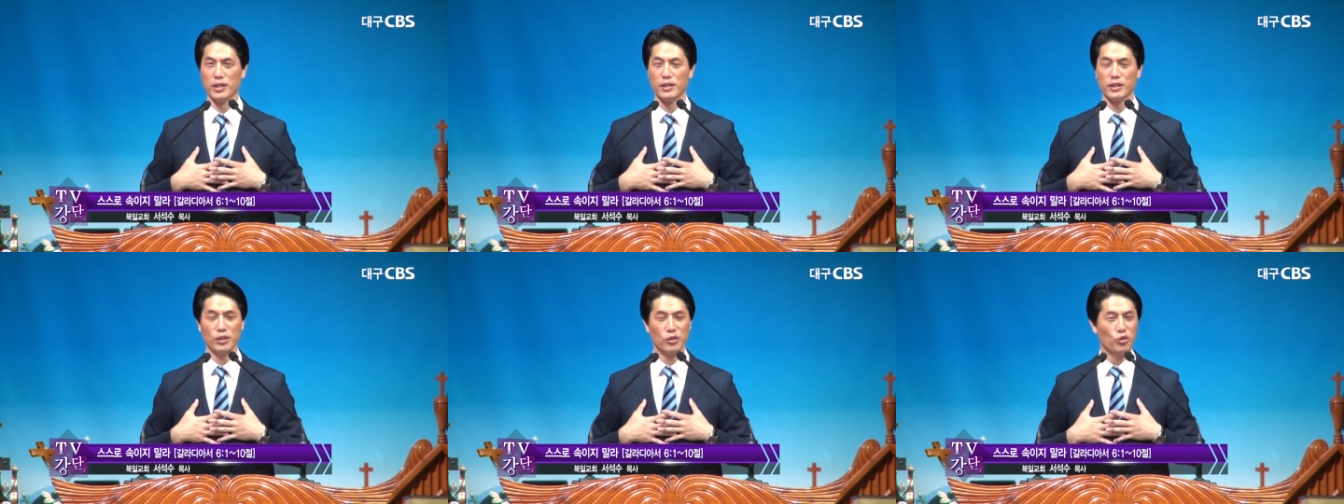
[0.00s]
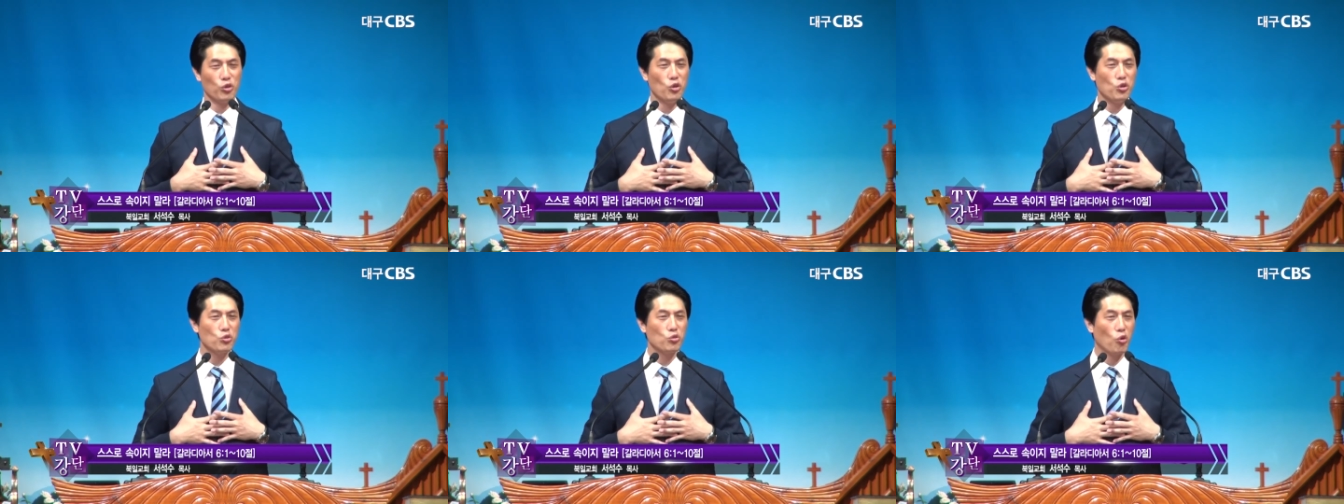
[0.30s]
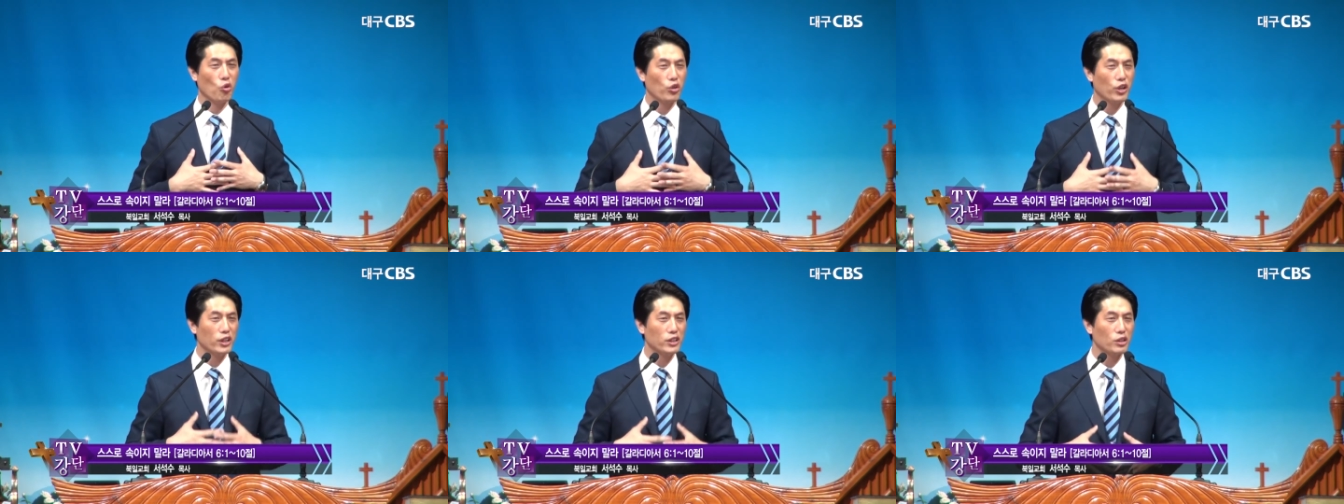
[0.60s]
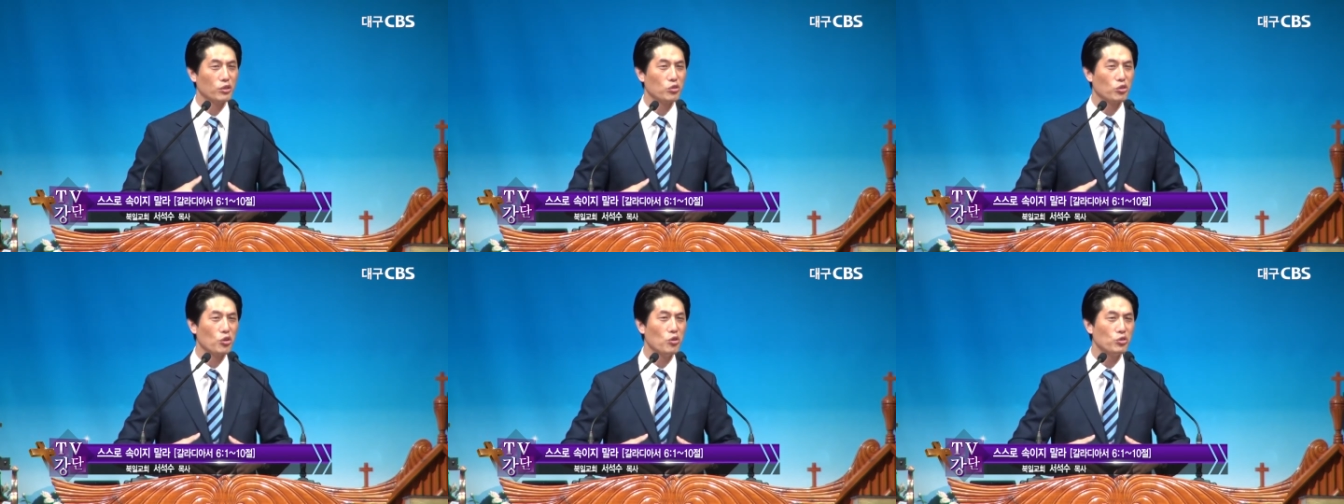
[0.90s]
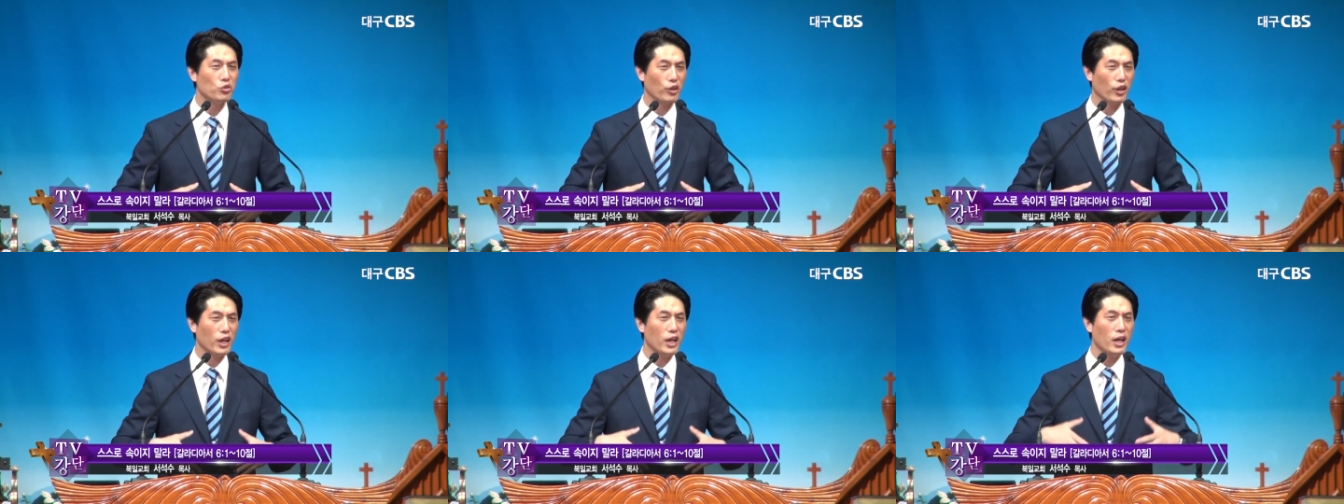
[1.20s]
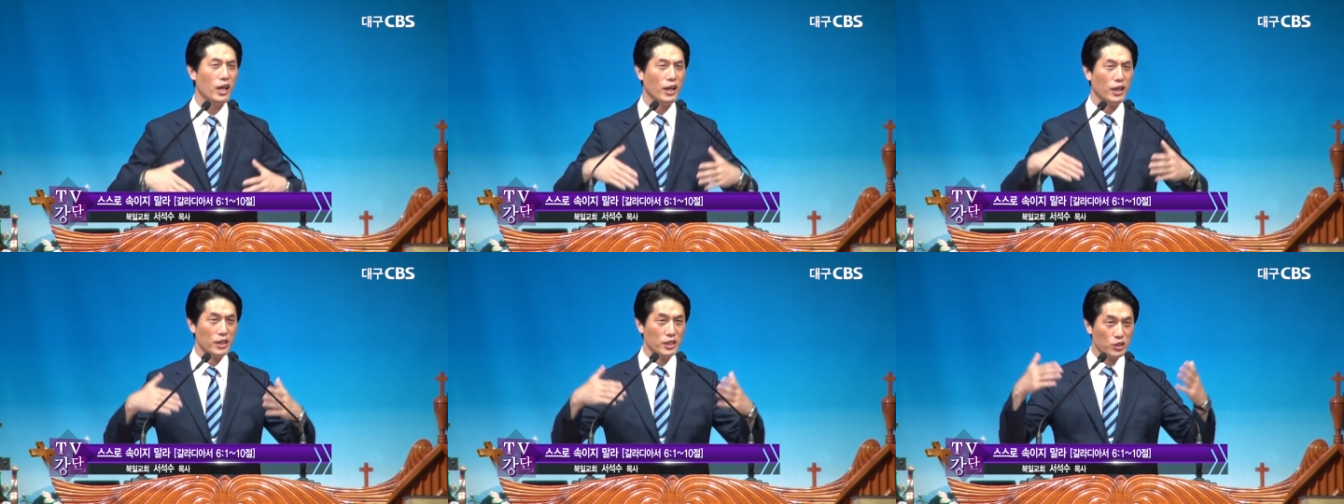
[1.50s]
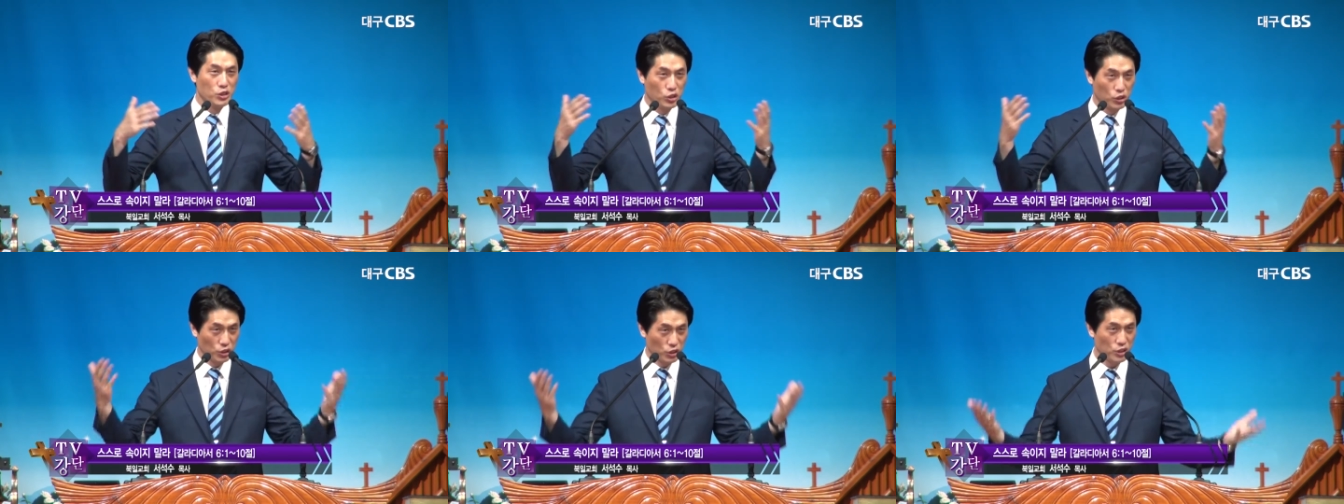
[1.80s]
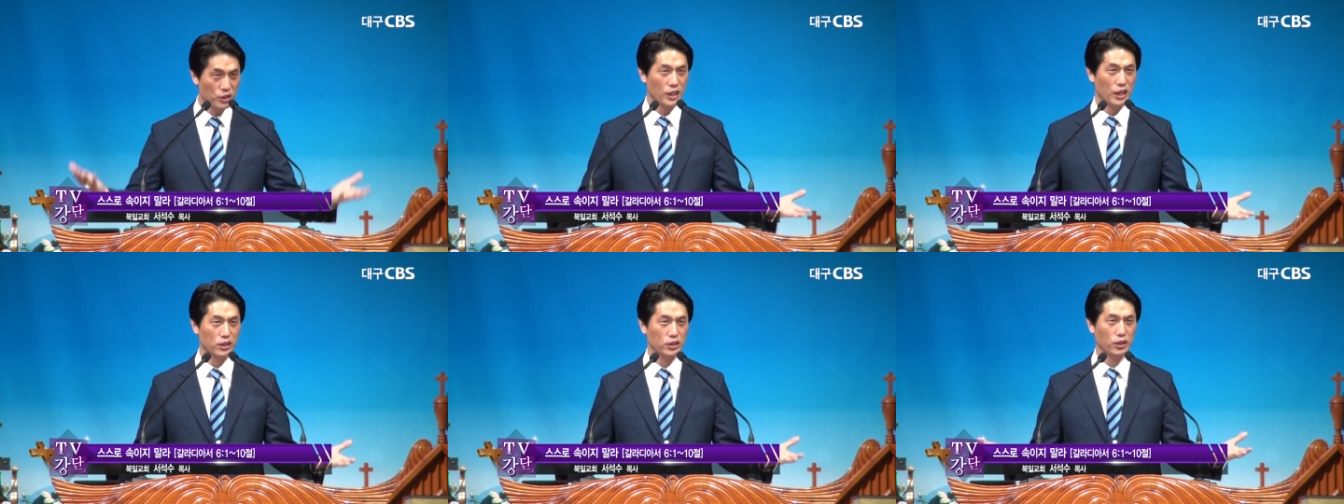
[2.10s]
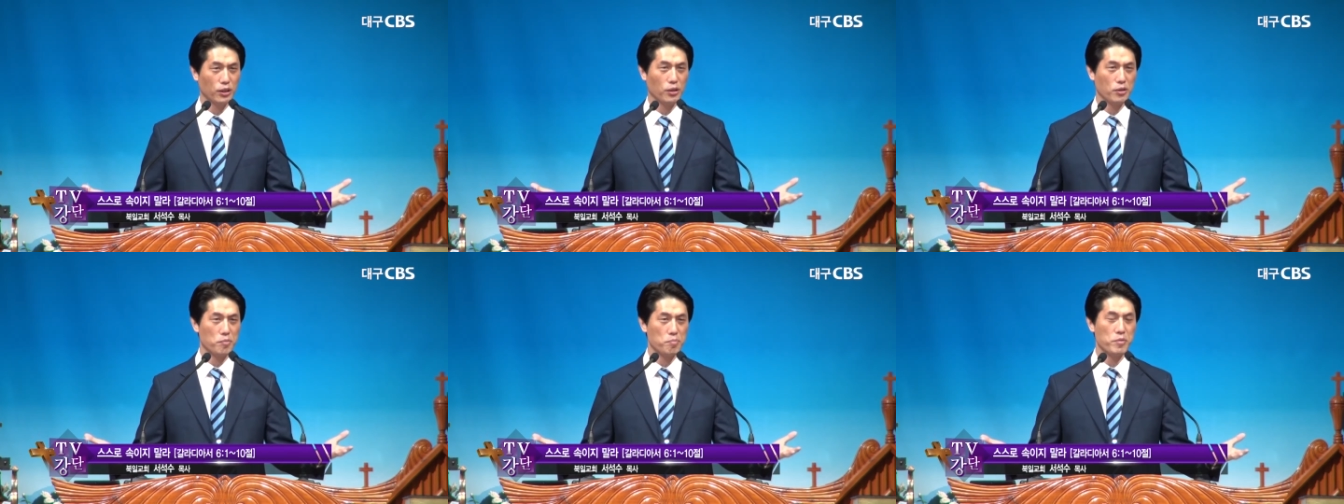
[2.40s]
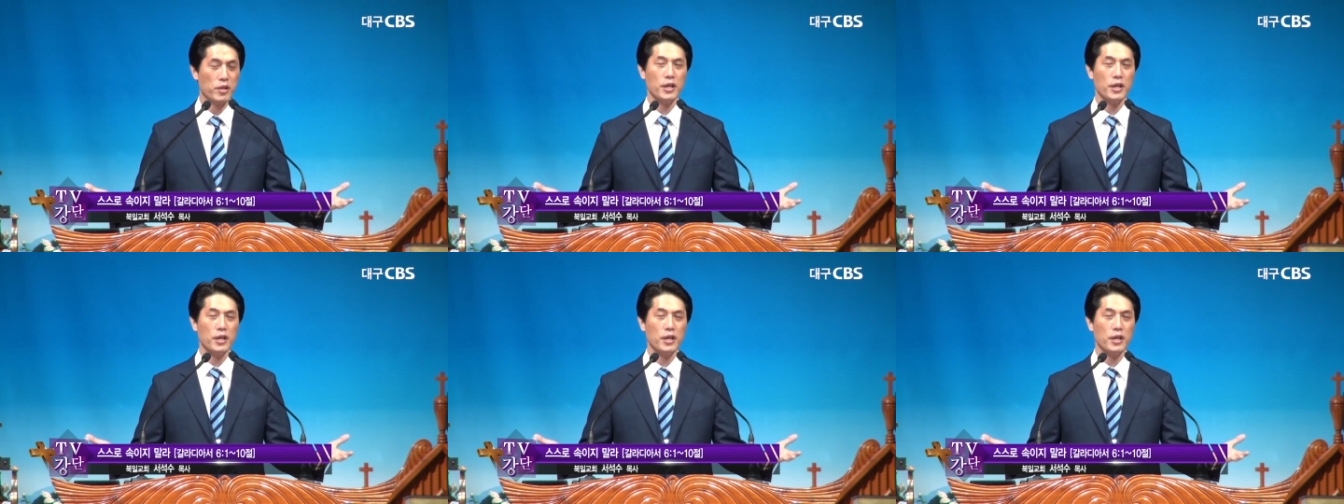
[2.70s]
그리고 공개적으로 제가 드러났어요.